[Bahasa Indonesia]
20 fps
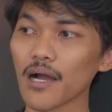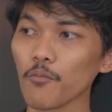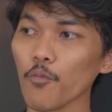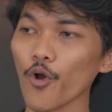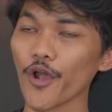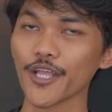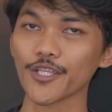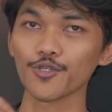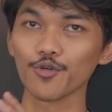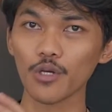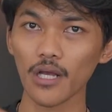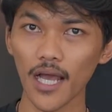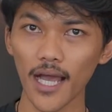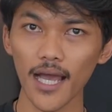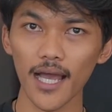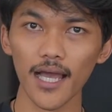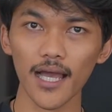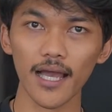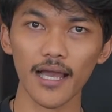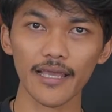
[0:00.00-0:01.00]
gabungin
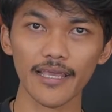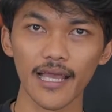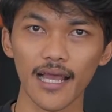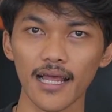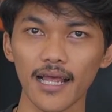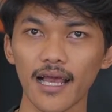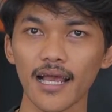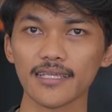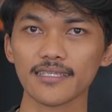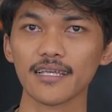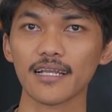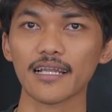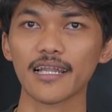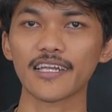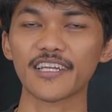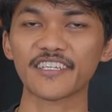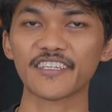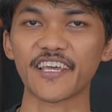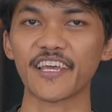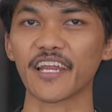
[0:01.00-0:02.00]
juga yang hasil
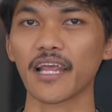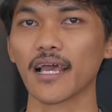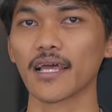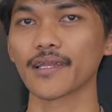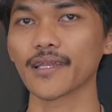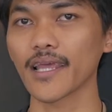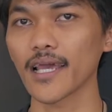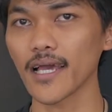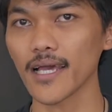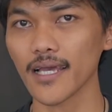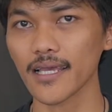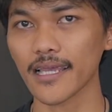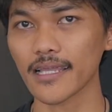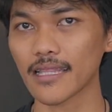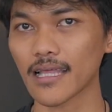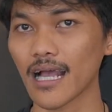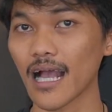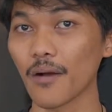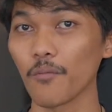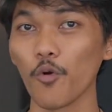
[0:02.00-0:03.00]
dari sharingan dia,
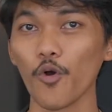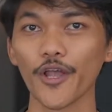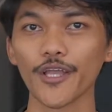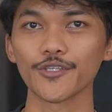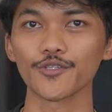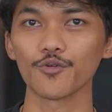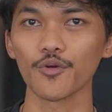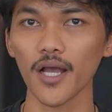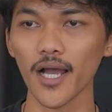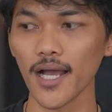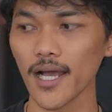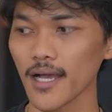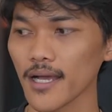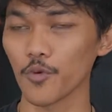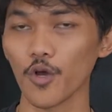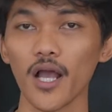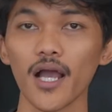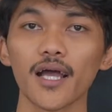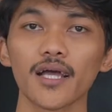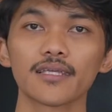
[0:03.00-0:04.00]
kita gabungin juga.
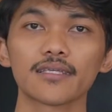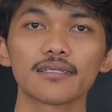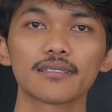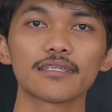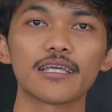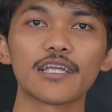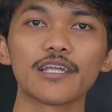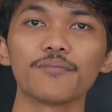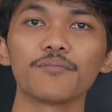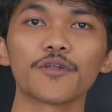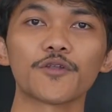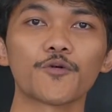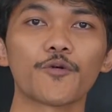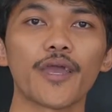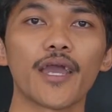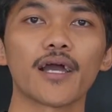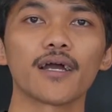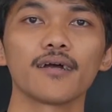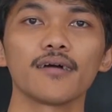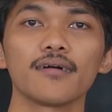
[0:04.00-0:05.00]
Semoga jadi menu
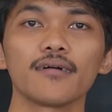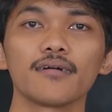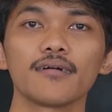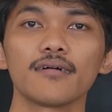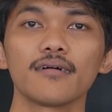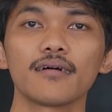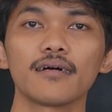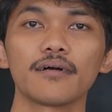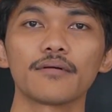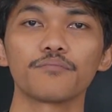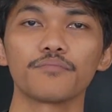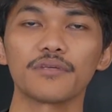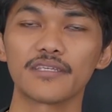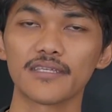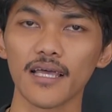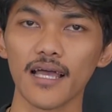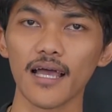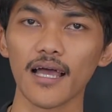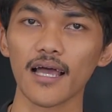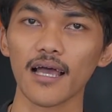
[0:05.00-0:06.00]
yang
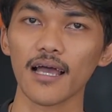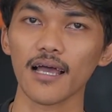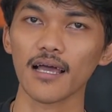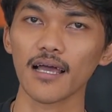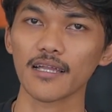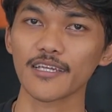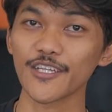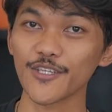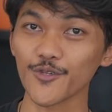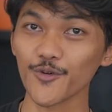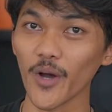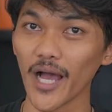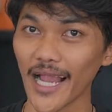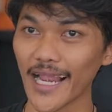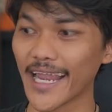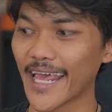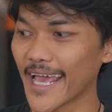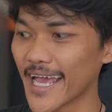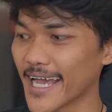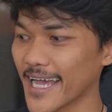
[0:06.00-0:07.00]
bisa
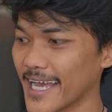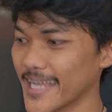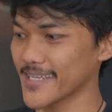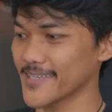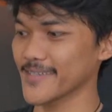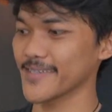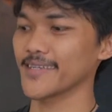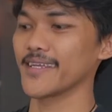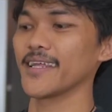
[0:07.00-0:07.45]
dijual ya kan.